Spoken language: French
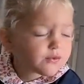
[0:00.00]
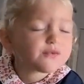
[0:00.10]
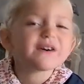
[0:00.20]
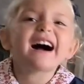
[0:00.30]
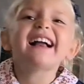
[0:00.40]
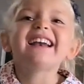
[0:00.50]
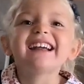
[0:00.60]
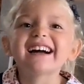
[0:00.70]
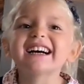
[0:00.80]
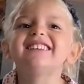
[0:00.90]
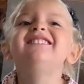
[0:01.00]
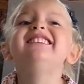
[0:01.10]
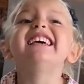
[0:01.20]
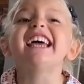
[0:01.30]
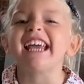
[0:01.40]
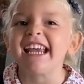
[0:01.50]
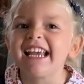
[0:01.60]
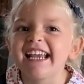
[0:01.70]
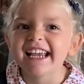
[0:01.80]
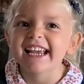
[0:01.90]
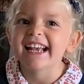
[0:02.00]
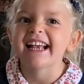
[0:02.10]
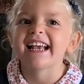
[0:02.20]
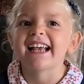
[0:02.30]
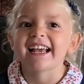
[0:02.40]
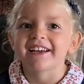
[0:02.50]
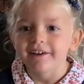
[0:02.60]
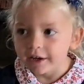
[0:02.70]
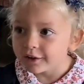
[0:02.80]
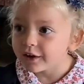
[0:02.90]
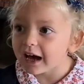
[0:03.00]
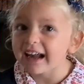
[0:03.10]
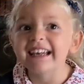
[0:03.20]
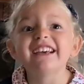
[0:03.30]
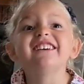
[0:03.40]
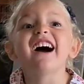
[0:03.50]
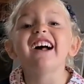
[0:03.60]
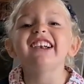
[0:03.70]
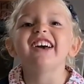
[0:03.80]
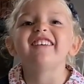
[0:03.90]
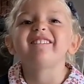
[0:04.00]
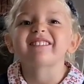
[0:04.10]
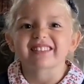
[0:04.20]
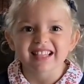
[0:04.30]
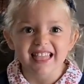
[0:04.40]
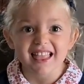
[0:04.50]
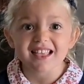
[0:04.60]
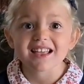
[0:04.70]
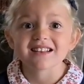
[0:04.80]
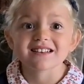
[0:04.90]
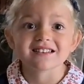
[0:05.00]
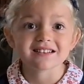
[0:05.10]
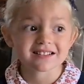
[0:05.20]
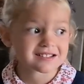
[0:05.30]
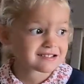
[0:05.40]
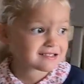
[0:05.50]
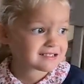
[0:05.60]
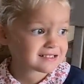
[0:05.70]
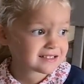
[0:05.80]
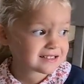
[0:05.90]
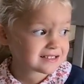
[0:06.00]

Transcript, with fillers: on va arrêter. De quoi À l'école. Alors, on va vous déposer et puis après, on